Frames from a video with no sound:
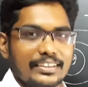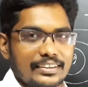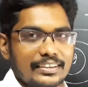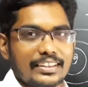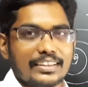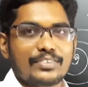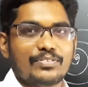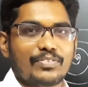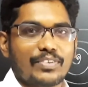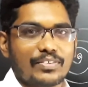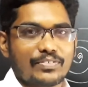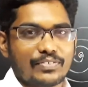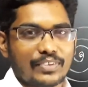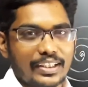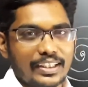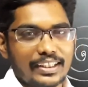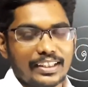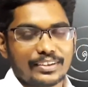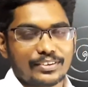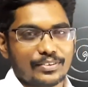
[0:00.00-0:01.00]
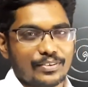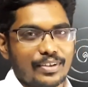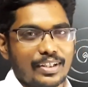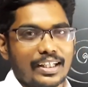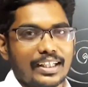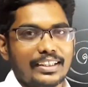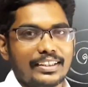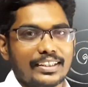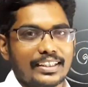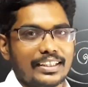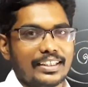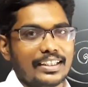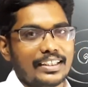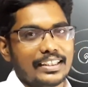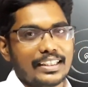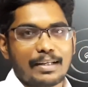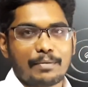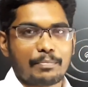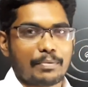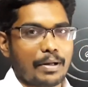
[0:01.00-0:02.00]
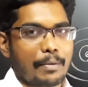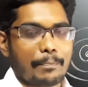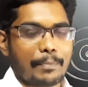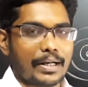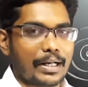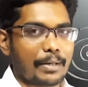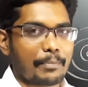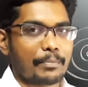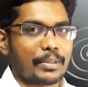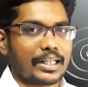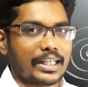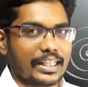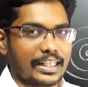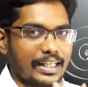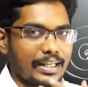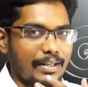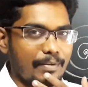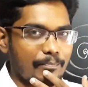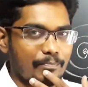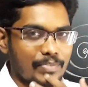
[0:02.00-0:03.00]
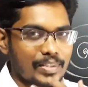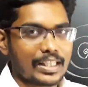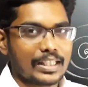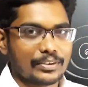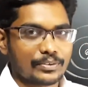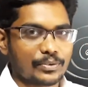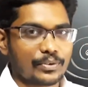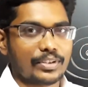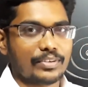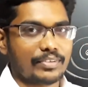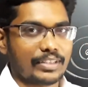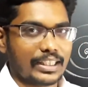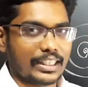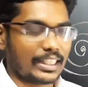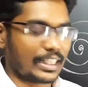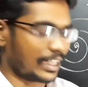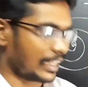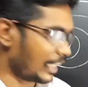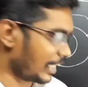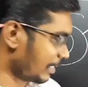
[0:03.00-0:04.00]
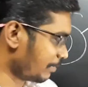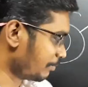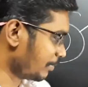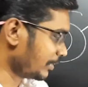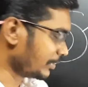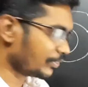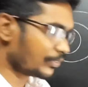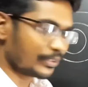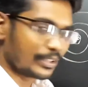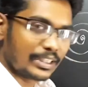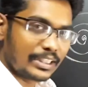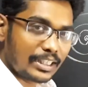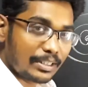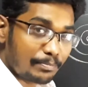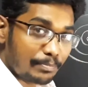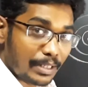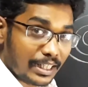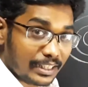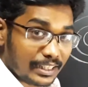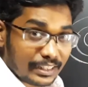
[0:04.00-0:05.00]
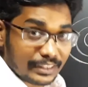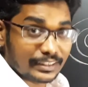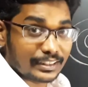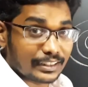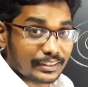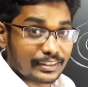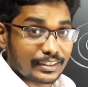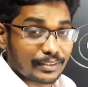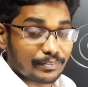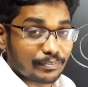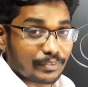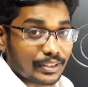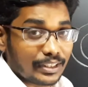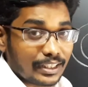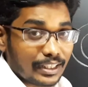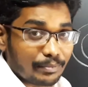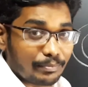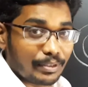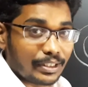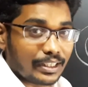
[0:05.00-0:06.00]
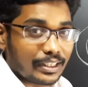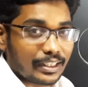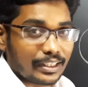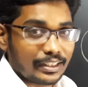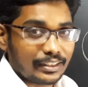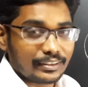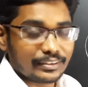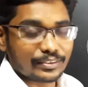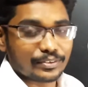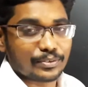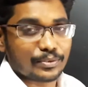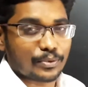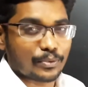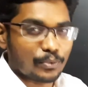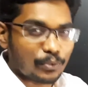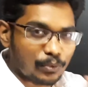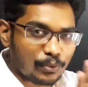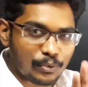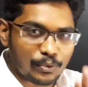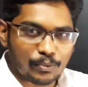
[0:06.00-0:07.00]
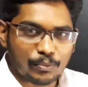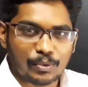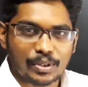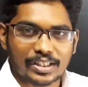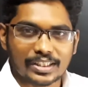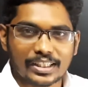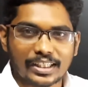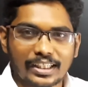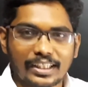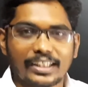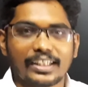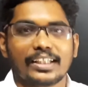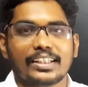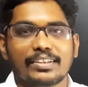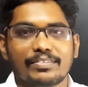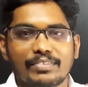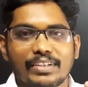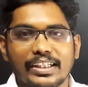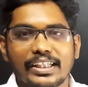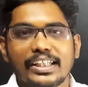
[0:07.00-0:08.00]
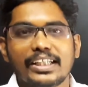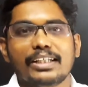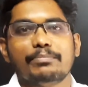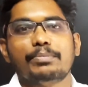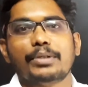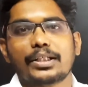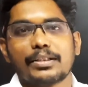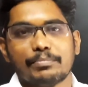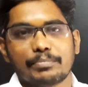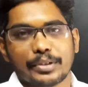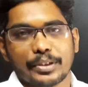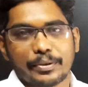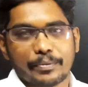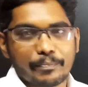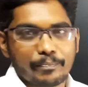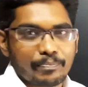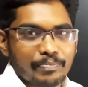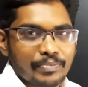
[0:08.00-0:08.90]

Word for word: ஜஸ்ட் ஃபார் ஃபன் நான் சொல்கிறேன் ரைட்டாக நீங்கள் அப்படிலாம் பண்ண மாட்டீங்க சொல்ல வேண்டியது என் கடமை ஸோ இந்த பிரேக்கிங் சிஸ்டம் வந்து எப்படின்னா ஸ்லோவாக தான் அந்த வண்டியை நிப்பாட்ட முடியும்